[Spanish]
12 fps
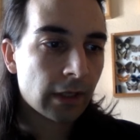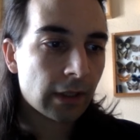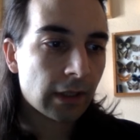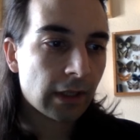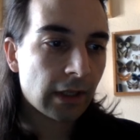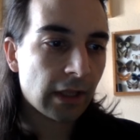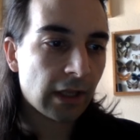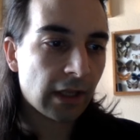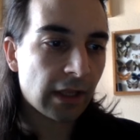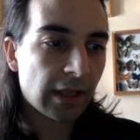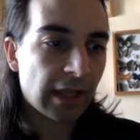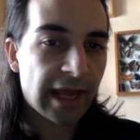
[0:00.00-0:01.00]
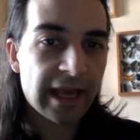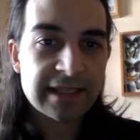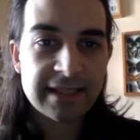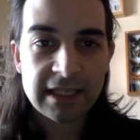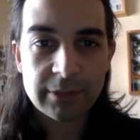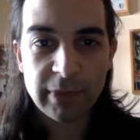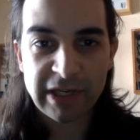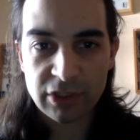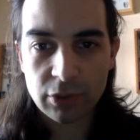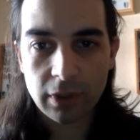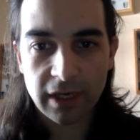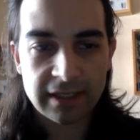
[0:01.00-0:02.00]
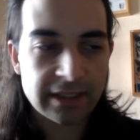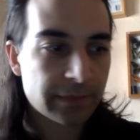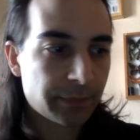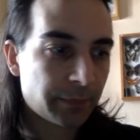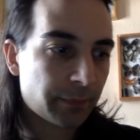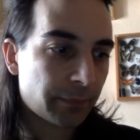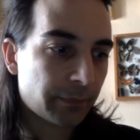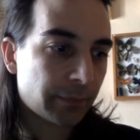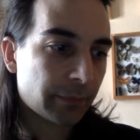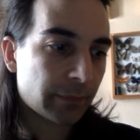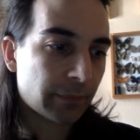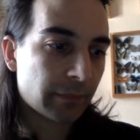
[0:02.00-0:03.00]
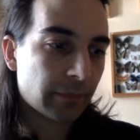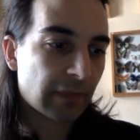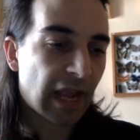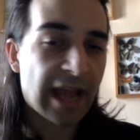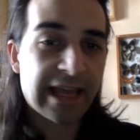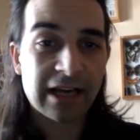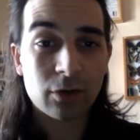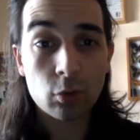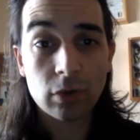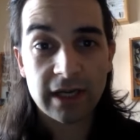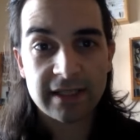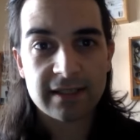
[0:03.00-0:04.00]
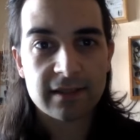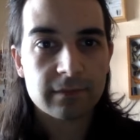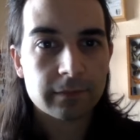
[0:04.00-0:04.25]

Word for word: Y de esas personas hay algunas